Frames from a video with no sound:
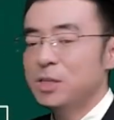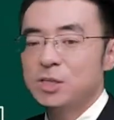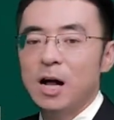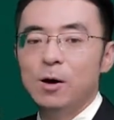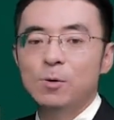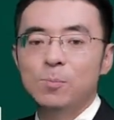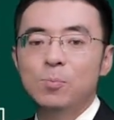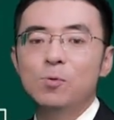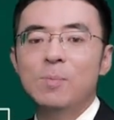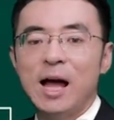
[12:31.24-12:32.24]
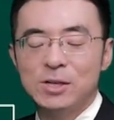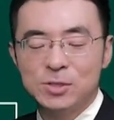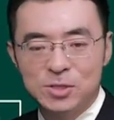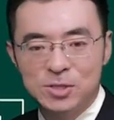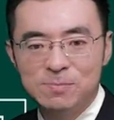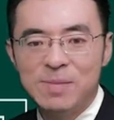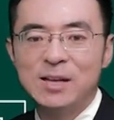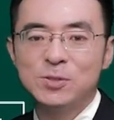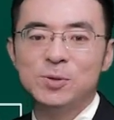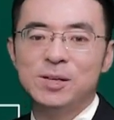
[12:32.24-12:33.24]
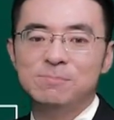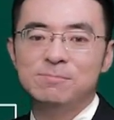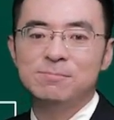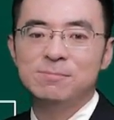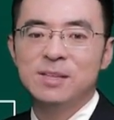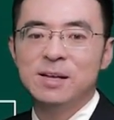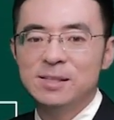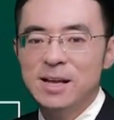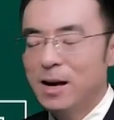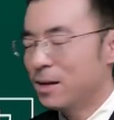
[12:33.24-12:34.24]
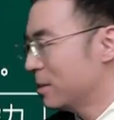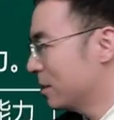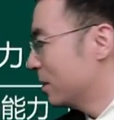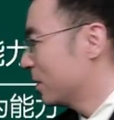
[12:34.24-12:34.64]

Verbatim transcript: 周岁以上。不满十八岁，第二